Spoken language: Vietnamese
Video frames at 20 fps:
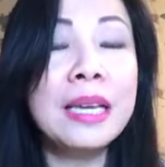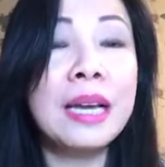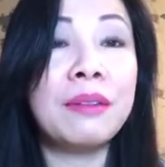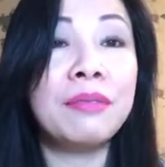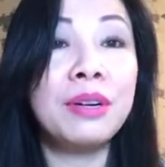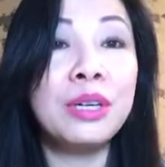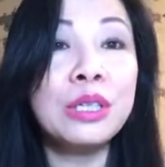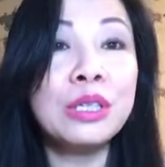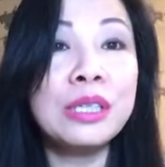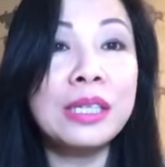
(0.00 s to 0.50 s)
và
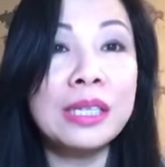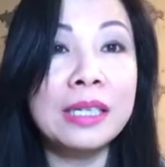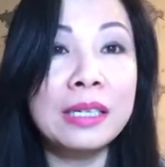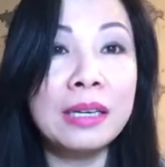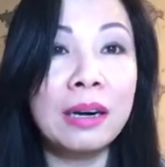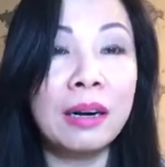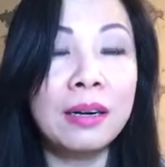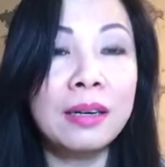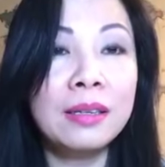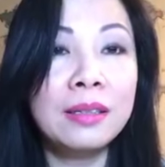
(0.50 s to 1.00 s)
vân chỉ
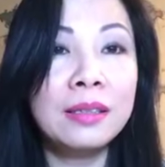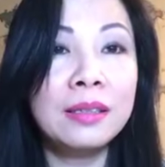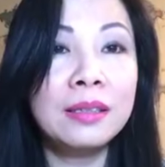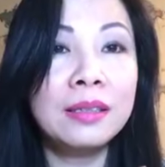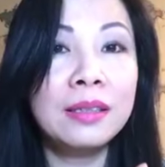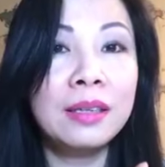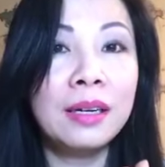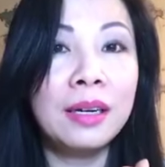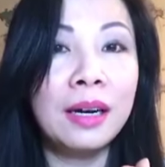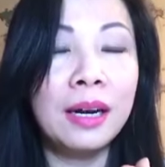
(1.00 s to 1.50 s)
có
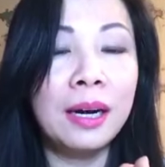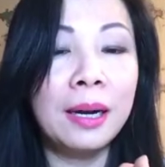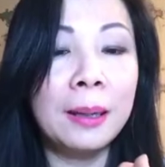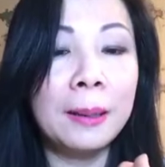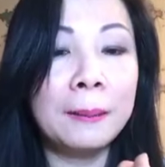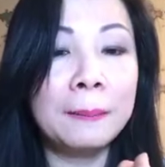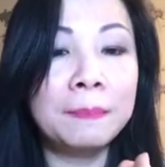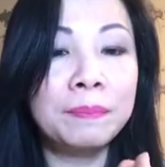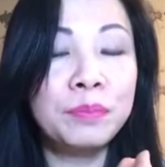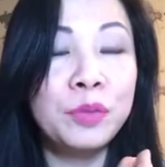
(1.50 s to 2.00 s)

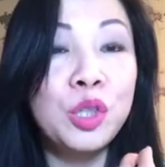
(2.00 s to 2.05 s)
uh,